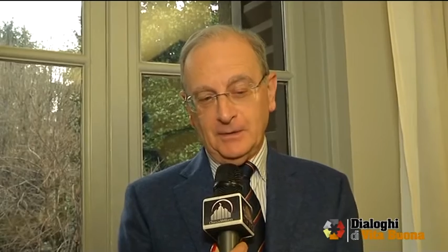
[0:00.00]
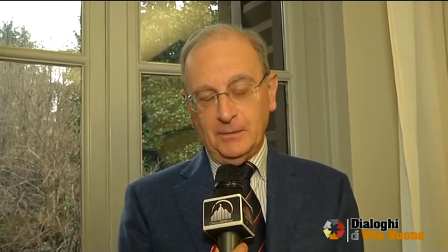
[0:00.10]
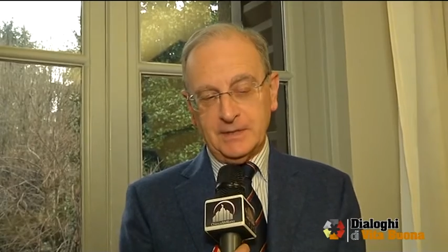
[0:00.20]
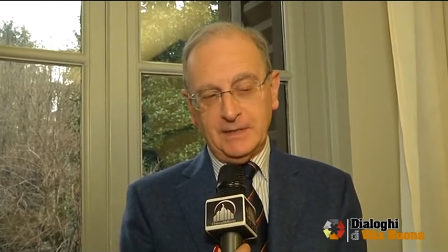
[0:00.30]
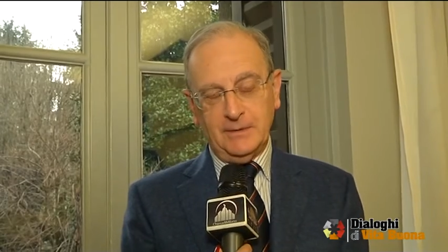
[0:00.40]

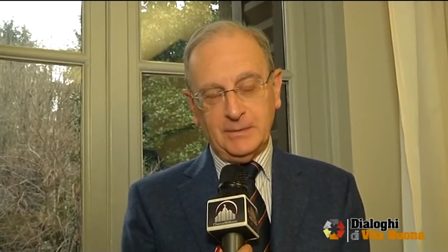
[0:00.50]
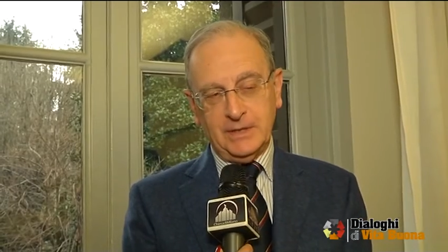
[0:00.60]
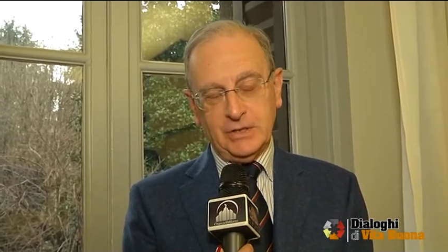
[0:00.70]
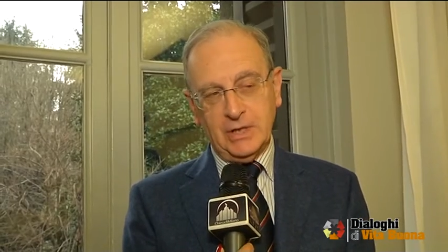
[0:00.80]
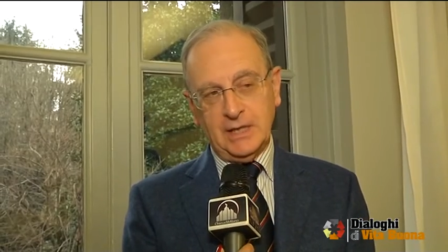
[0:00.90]
come stavamo
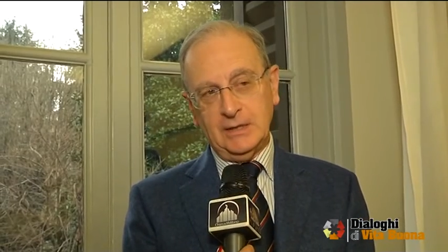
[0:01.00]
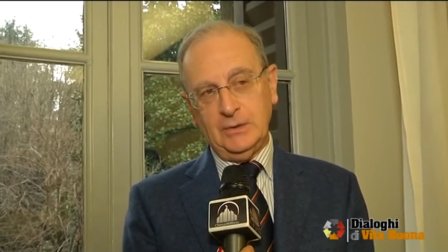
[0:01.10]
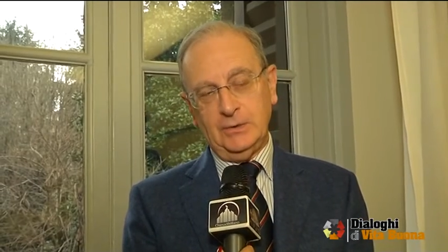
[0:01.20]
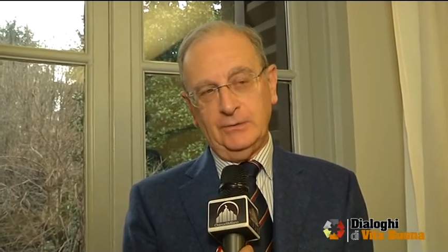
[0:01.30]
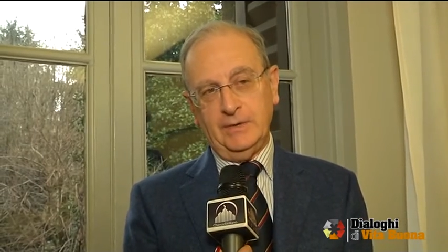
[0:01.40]

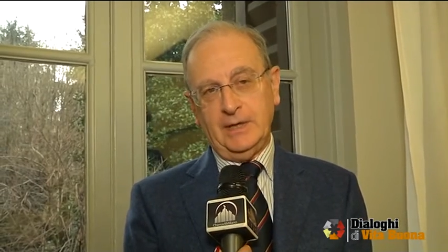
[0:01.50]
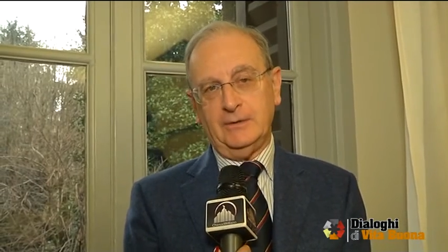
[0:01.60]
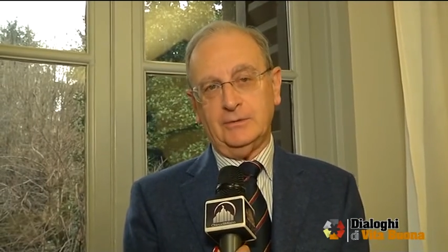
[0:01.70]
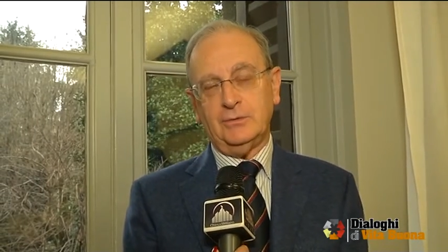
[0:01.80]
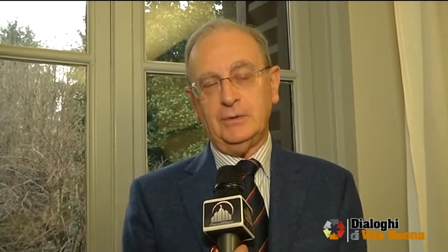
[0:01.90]
dicendo,
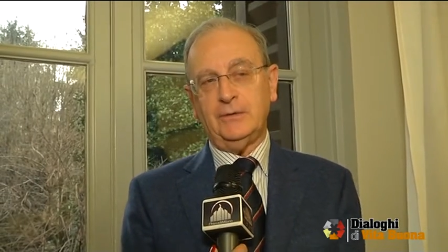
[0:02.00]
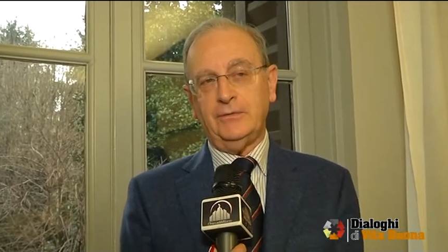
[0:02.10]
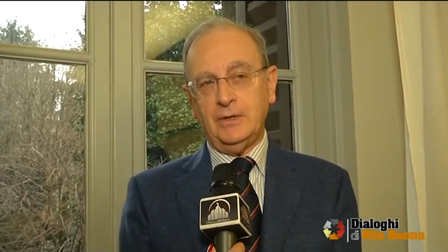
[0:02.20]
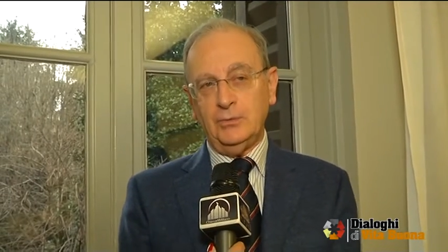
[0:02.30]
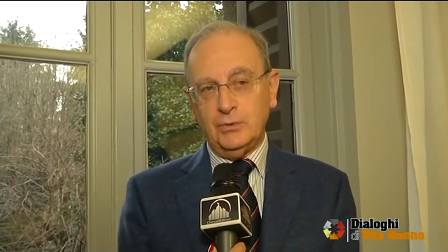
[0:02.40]
ovvero sulla
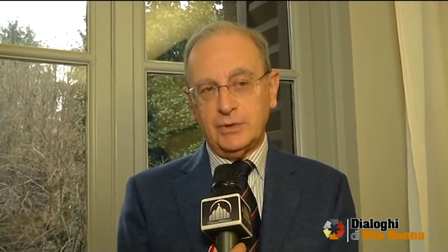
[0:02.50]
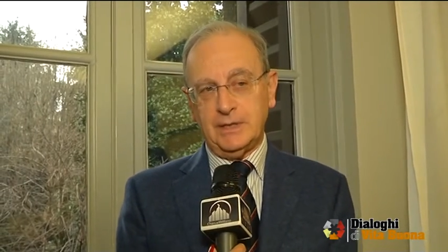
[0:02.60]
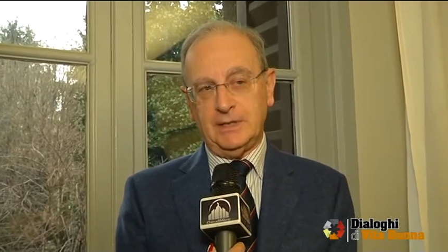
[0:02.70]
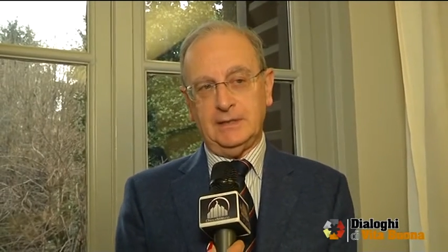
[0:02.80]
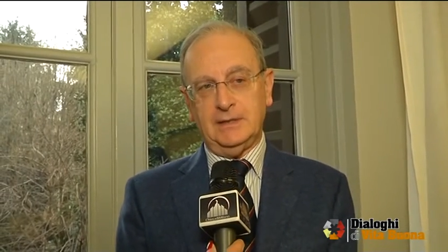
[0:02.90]

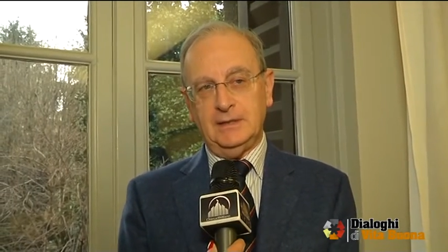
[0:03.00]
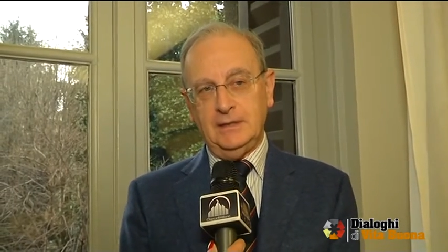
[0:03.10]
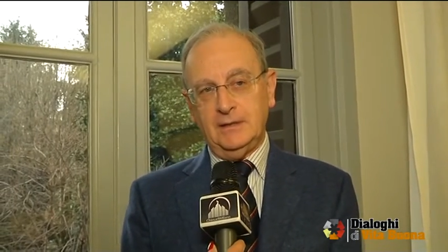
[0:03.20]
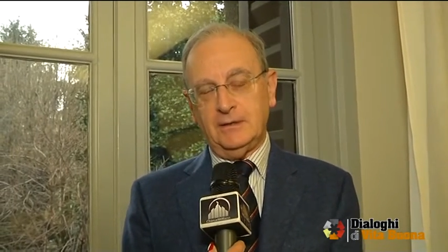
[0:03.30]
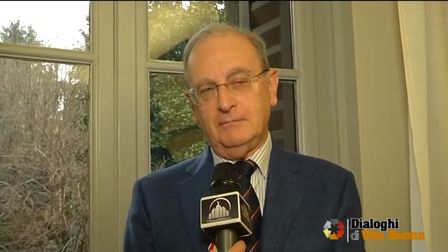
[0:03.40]
fiducia
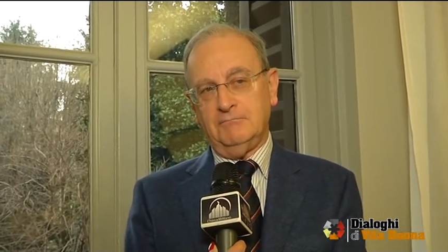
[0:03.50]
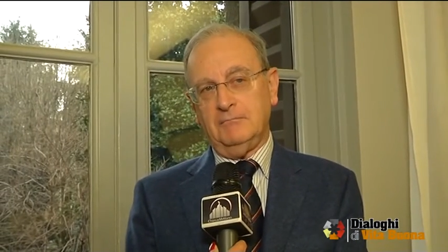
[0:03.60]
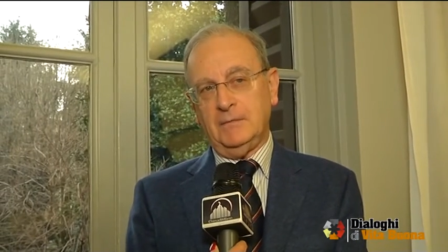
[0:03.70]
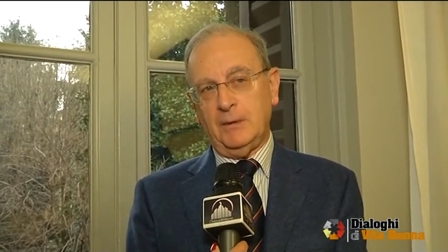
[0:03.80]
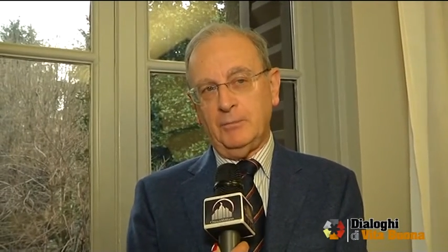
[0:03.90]
di
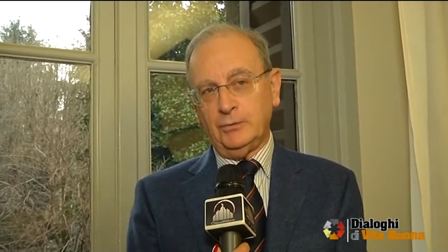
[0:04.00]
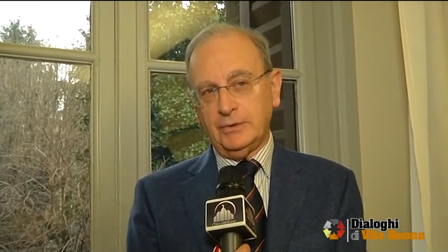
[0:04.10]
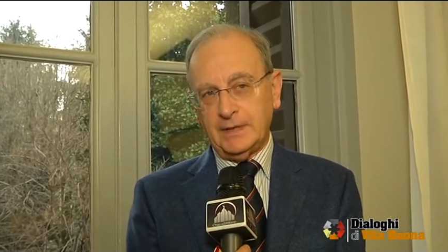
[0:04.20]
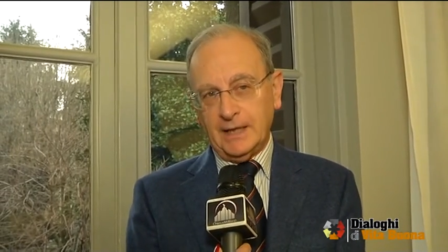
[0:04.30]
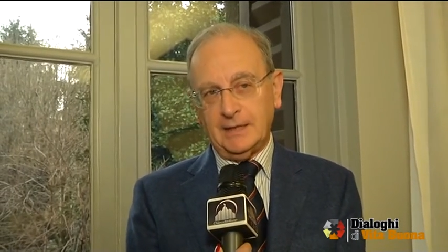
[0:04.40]
la
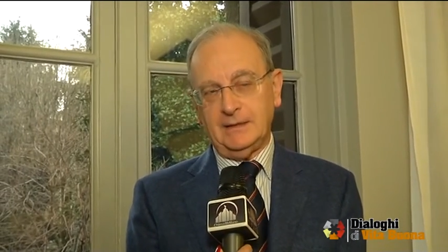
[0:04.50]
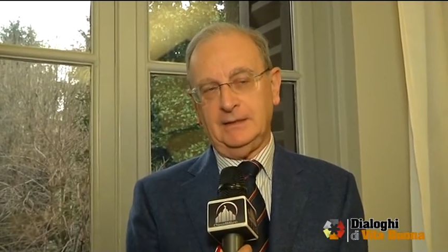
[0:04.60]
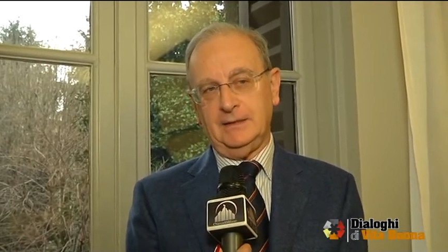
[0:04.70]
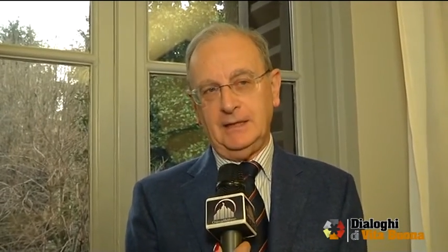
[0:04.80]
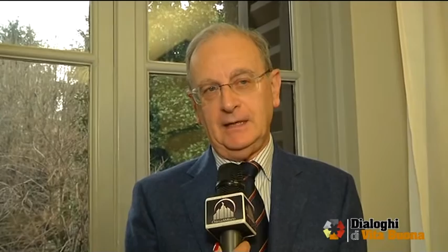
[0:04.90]
bontà
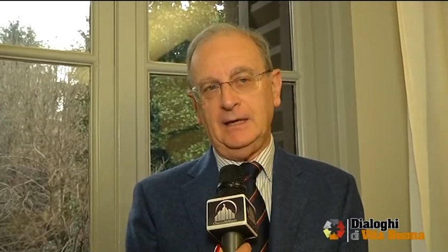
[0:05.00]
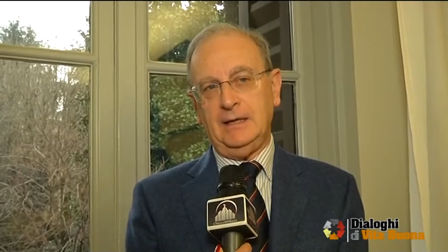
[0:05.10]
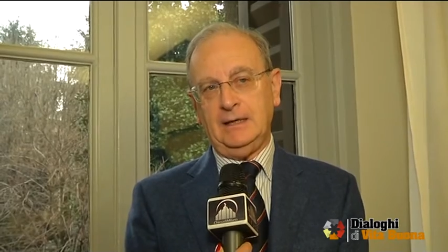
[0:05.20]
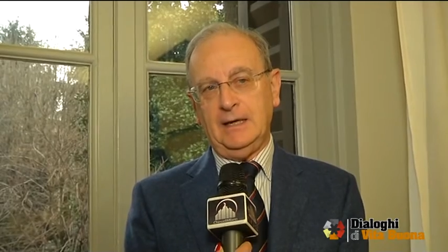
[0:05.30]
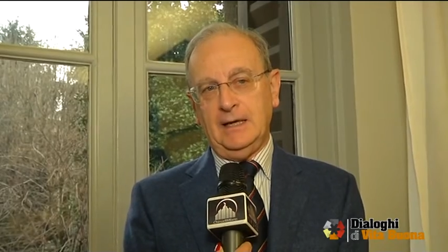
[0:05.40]

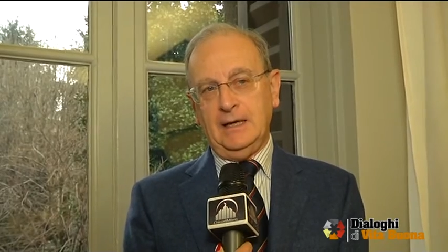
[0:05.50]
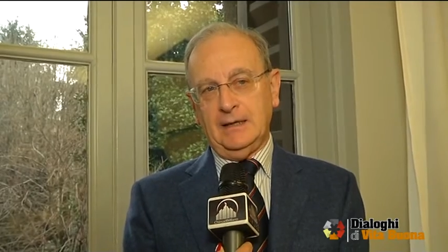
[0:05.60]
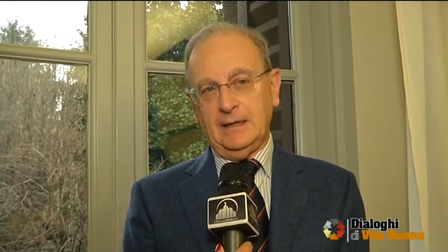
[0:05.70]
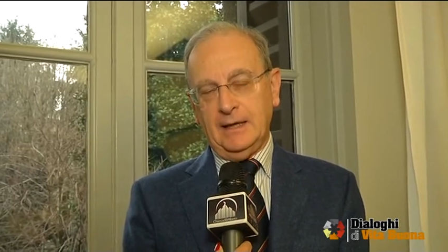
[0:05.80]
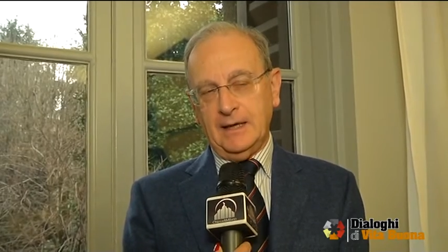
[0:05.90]
del
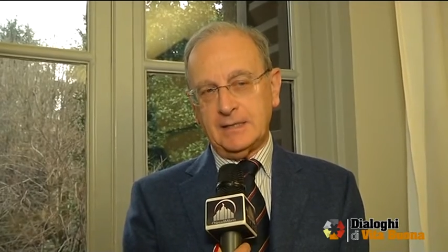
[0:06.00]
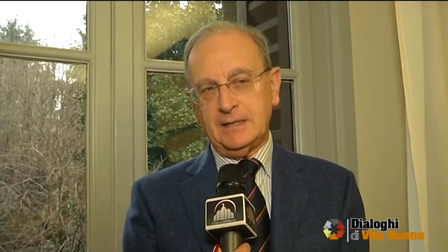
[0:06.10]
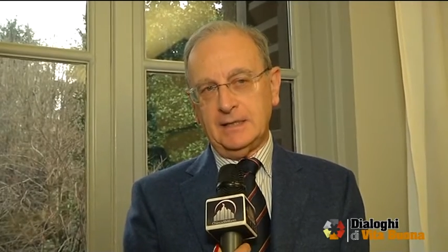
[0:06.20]
eh,